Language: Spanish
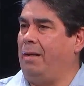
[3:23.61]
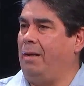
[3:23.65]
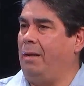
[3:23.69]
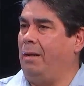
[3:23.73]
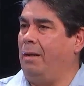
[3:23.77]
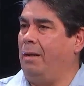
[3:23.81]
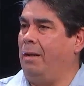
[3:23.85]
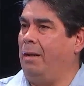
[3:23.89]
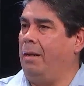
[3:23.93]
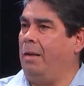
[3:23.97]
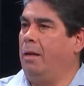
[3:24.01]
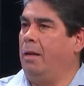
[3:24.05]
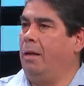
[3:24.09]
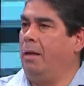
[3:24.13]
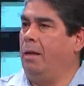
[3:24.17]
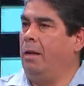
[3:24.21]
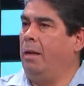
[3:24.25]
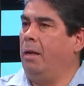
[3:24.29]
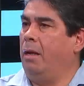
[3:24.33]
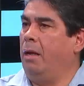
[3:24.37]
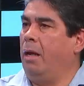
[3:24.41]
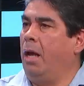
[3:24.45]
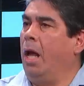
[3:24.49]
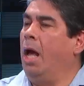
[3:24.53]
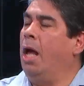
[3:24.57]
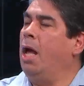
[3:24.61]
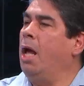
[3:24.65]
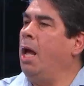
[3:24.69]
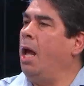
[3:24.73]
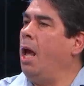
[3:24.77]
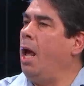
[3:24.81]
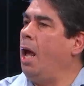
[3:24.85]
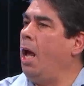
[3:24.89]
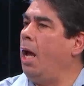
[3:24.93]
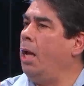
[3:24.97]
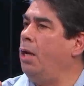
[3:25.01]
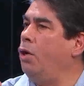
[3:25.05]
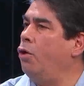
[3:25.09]

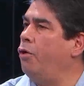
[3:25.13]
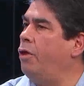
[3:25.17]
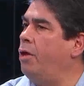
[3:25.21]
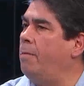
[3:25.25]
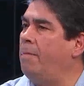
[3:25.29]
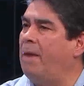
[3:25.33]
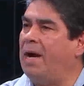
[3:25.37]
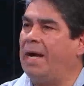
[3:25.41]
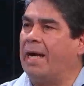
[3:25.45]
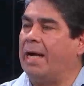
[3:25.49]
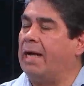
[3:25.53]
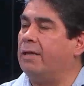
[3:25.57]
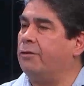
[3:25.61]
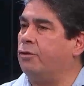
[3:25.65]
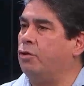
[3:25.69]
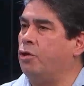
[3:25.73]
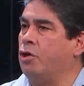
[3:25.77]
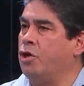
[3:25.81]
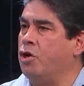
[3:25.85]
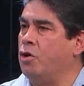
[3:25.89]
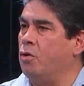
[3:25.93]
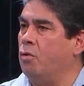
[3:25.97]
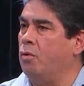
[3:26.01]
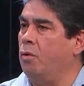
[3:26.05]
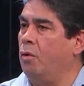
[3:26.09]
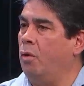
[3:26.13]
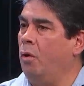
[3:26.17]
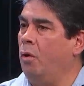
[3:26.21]
Mm. En los demás casos no.